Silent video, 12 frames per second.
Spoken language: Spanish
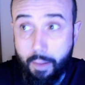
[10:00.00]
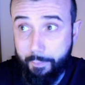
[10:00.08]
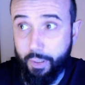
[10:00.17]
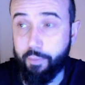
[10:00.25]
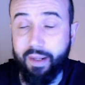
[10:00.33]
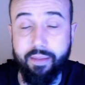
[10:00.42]

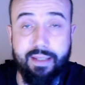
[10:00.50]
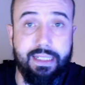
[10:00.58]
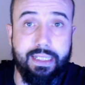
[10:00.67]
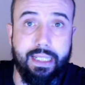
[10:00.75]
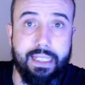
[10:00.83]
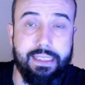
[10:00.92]
pero parece
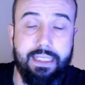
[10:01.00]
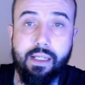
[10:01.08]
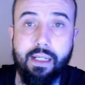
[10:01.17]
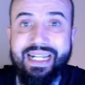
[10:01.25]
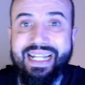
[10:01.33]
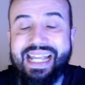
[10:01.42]
ser que sí.
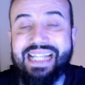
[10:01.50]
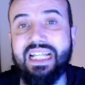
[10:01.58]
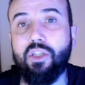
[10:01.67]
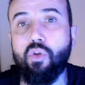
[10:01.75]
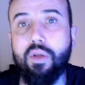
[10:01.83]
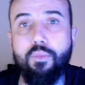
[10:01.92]

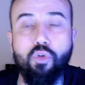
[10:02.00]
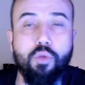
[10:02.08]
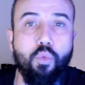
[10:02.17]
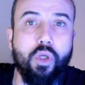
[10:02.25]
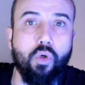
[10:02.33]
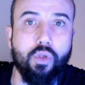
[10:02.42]
Está todo el mundo
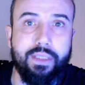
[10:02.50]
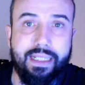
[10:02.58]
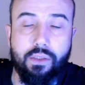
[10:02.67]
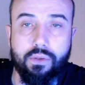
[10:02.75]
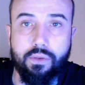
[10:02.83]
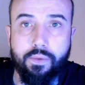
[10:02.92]
muy
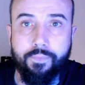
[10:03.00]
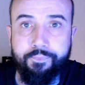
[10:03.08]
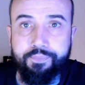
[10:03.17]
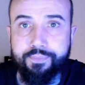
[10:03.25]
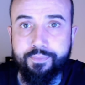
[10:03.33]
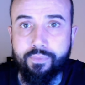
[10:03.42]
contento.
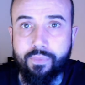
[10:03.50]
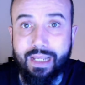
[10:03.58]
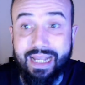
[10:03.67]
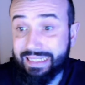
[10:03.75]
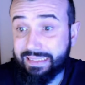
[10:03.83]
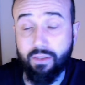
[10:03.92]

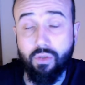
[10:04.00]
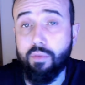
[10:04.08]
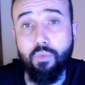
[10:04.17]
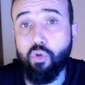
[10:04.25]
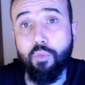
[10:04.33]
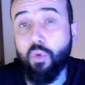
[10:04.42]
Está todo el
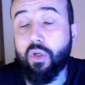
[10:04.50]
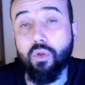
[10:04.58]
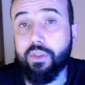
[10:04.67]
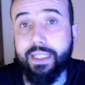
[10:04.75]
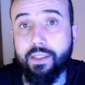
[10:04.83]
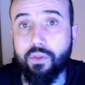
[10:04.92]
mundo muy
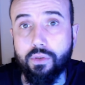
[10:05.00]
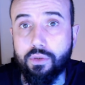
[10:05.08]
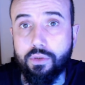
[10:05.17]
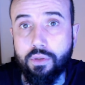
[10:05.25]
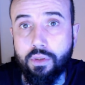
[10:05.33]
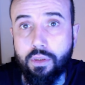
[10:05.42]
contento.
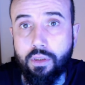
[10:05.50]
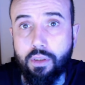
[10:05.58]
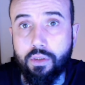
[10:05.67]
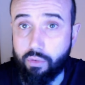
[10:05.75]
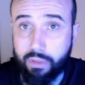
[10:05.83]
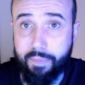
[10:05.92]

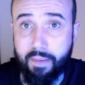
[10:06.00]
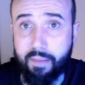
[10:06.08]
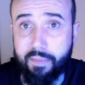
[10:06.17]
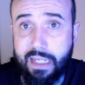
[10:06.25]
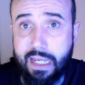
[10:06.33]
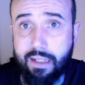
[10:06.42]
Con que Pepa
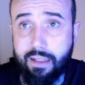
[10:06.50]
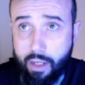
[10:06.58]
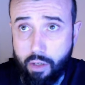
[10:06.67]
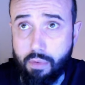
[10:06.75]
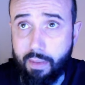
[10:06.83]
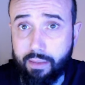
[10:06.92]
Millán,
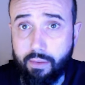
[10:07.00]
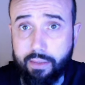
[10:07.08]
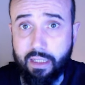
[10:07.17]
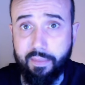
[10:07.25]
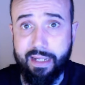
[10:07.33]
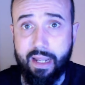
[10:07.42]
en un momento
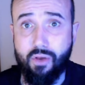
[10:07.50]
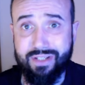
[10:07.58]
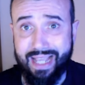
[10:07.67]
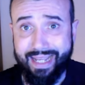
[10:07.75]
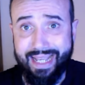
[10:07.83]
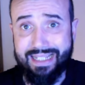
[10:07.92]
determinado,
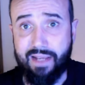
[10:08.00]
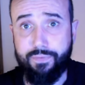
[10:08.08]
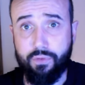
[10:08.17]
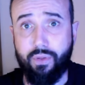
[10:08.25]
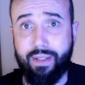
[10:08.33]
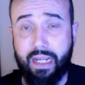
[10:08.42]
saque esa
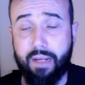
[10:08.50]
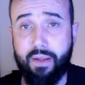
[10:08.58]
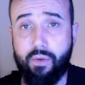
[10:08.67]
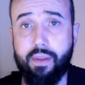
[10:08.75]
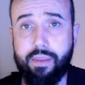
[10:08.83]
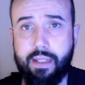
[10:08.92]
foto de
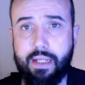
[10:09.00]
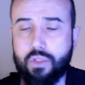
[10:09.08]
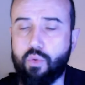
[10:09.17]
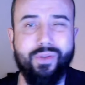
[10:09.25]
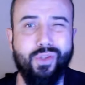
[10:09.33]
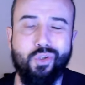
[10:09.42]
Carmelo
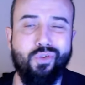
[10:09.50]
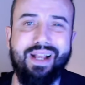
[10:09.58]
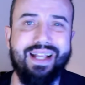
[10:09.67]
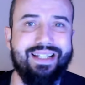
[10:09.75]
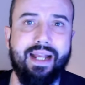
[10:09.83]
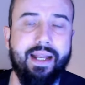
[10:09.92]
Encinas cuando no
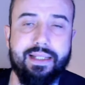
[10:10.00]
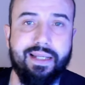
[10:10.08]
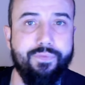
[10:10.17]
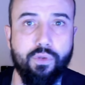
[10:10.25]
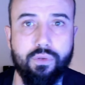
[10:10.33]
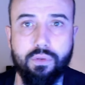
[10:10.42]
toca sacar esa
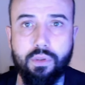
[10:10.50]
foto.